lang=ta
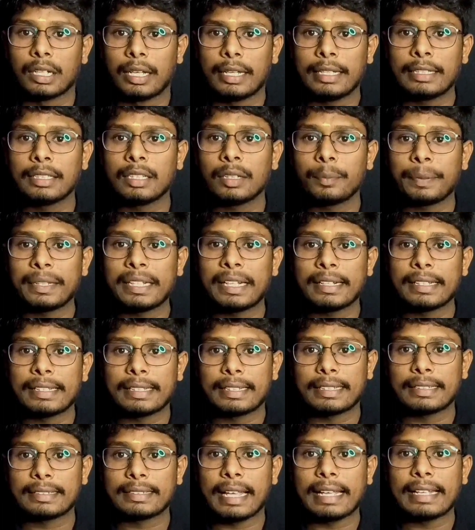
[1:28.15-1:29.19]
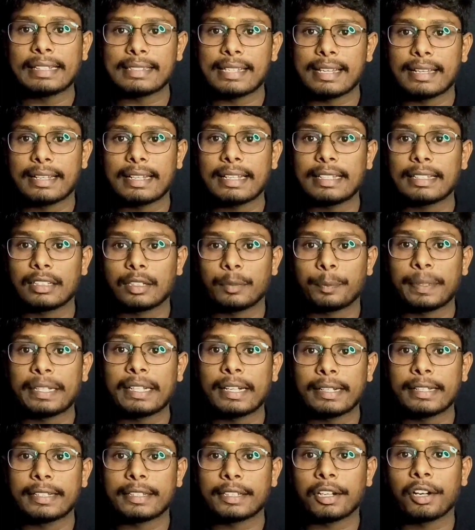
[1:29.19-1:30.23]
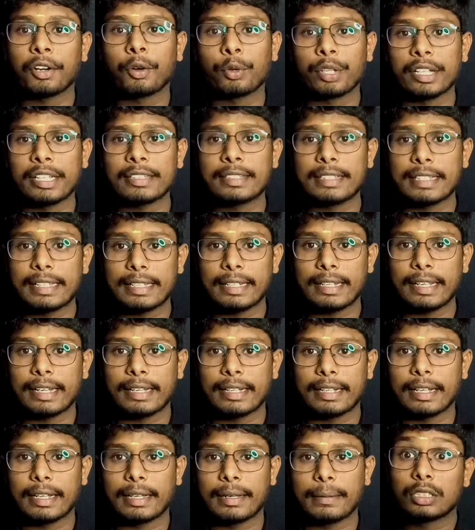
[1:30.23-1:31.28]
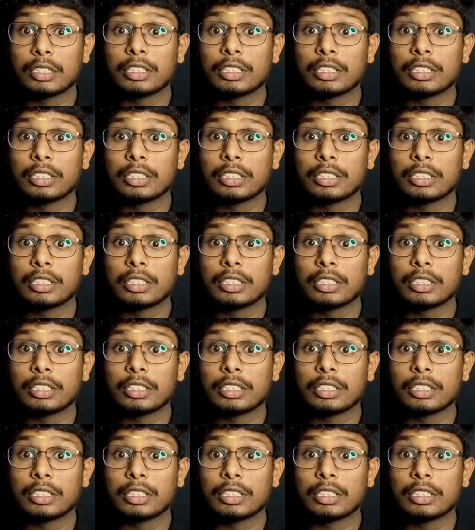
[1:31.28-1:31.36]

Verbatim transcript: இதுக்கு பின்னாடி இருக்க சயின்ஸ் என்ன இதுக்கு பின்னாடி இருக்கக்கூடிய தியரி என்ன